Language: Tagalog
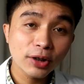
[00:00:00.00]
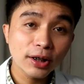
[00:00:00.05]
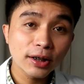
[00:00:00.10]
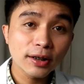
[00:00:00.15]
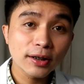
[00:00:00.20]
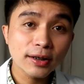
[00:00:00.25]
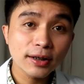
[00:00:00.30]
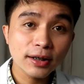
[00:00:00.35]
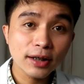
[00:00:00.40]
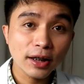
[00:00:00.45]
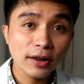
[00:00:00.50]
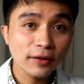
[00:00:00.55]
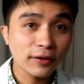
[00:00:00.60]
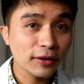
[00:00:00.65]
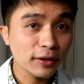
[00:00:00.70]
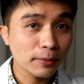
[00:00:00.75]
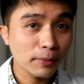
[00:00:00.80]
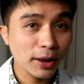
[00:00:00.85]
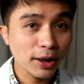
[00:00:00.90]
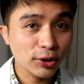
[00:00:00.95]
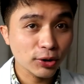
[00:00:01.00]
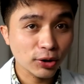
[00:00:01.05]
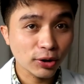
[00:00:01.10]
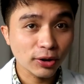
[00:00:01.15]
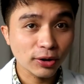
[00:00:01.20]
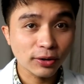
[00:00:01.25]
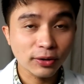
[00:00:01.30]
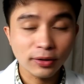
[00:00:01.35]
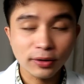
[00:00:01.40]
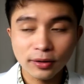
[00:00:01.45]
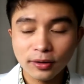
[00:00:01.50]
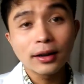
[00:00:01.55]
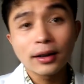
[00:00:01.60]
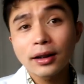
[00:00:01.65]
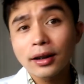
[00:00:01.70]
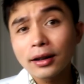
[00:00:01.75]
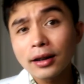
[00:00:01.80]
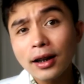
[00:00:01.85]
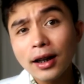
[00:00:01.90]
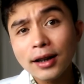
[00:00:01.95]
triggers the inflammation.
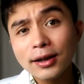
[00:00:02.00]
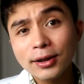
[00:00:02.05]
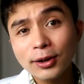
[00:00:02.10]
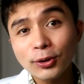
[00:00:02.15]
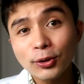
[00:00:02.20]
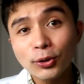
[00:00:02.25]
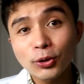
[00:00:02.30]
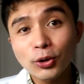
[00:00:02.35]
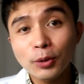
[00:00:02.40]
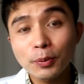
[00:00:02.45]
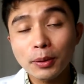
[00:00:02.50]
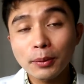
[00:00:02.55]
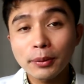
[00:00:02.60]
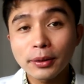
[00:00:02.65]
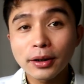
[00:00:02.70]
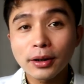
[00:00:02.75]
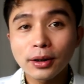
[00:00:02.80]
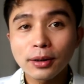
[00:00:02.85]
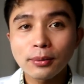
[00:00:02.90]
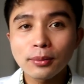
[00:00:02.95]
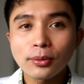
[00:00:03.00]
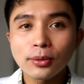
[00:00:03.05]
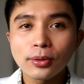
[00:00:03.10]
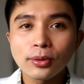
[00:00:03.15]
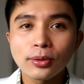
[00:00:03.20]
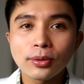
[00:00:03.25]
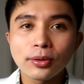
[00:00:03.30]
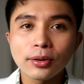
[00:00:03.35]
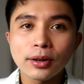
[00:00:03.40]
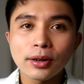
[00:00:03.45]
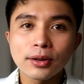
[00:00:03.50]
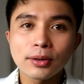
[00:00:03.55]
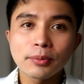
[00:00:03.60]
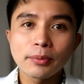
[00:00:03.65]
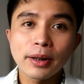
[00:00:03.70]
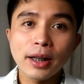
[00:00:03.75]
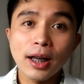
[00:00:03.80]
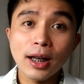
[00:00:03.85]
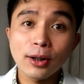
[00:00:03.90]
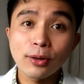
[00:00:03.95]
Ikadalasang luto pa man din ng munggo is
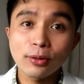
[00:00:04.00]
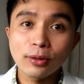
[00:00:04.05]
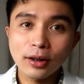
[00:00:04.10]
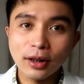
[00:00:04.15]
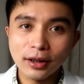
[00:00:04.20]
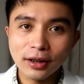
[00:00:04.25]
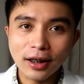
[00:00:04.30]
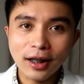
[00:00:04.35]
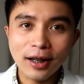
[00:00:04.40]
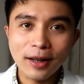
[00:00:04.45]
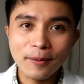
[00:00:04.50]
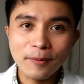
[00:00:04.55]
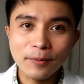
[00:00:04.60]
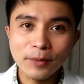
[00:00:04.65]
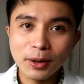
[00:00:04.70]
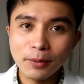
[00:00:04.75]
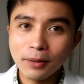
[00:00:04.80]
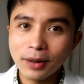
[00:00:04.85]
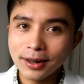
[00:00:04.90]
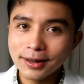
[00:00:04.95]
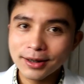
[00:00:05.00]
may halong gata. ba diba?